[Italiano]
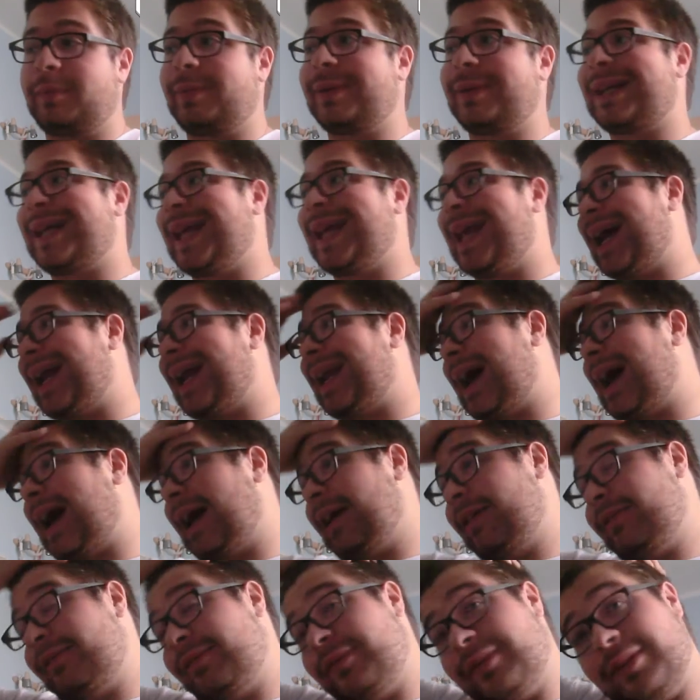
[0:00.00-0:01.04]
Perché a
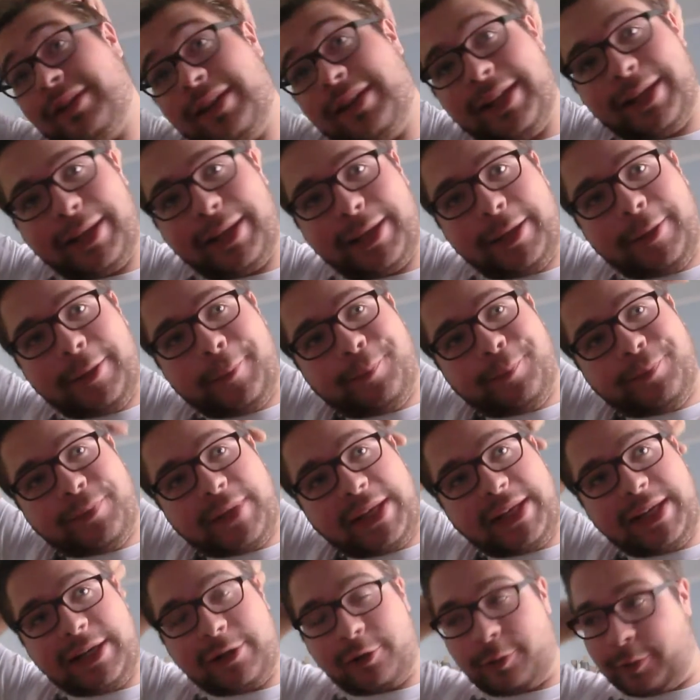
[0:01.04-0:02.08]
live? E ehm,
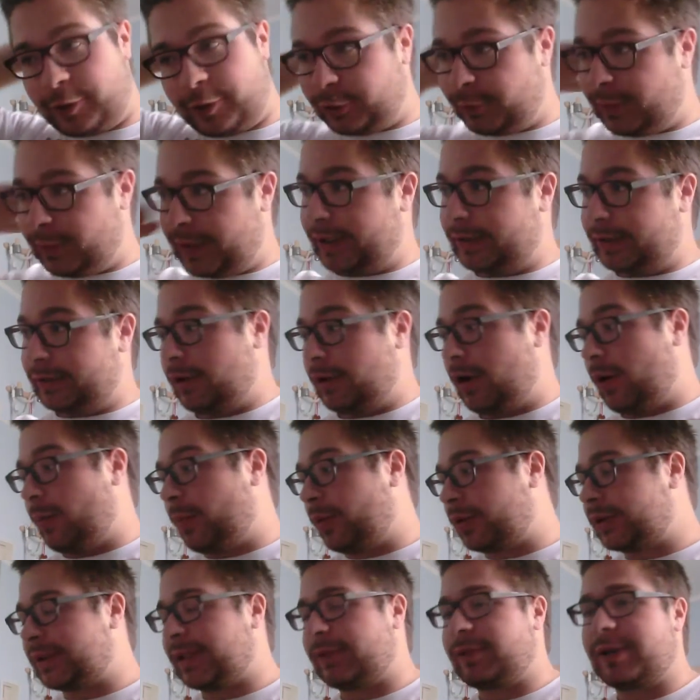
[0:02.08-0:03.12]
Daniele Comotto mi ha detto no,
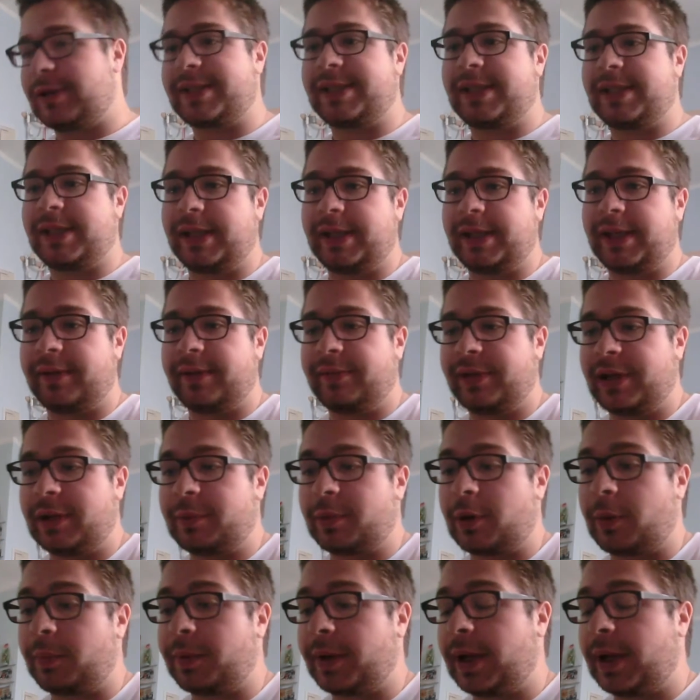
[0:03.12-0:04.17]
porta una serie vera e
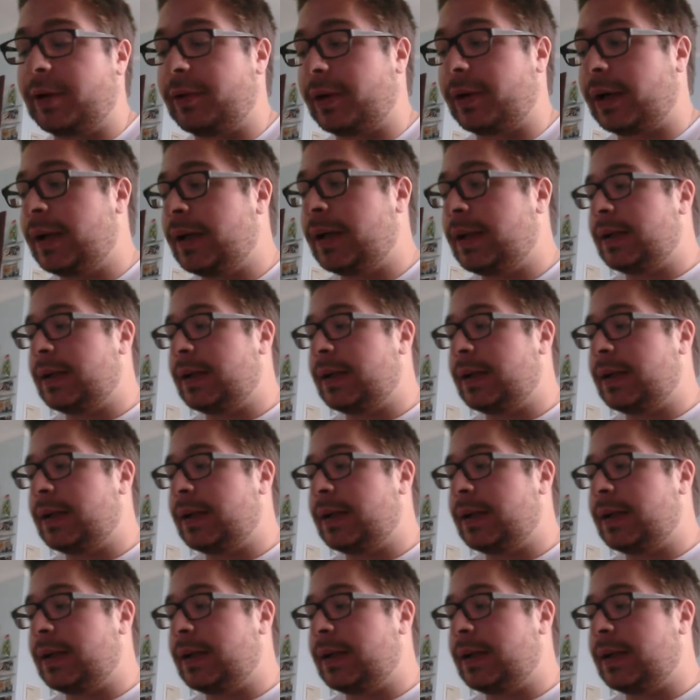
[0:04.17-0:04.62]
propria. Allora,